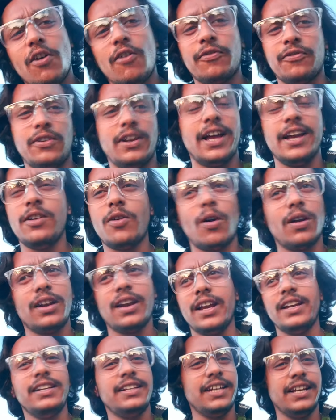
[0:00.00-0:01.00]
অফলাইন
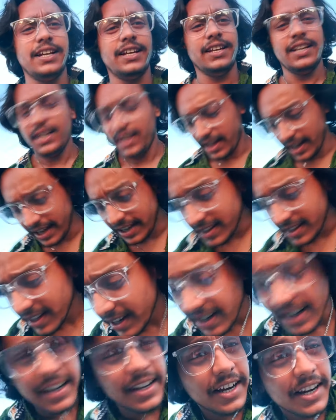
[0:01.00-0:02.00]
অনলাইন কিনি এই যে
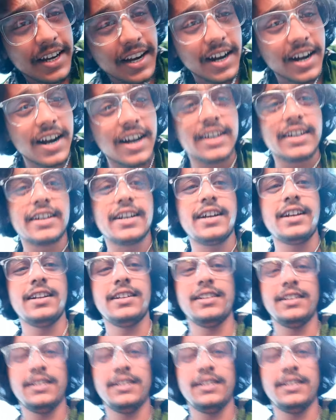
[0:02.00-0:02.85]
রেডিয়েটার গার্ডটা